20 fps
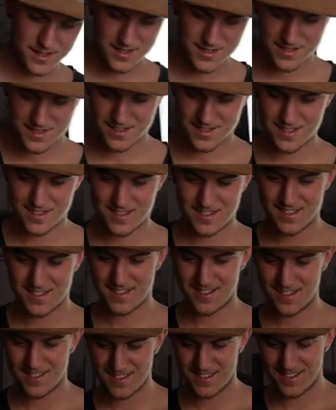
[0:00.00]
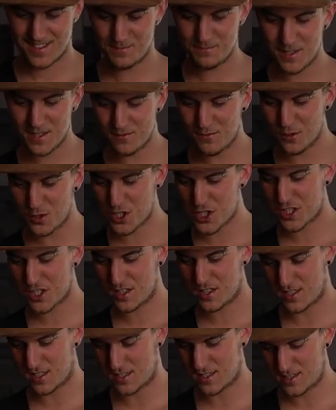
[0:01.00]
Euer mit Wuschel. Mit
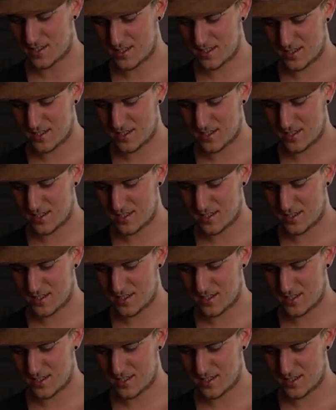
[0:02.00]
Wuschel.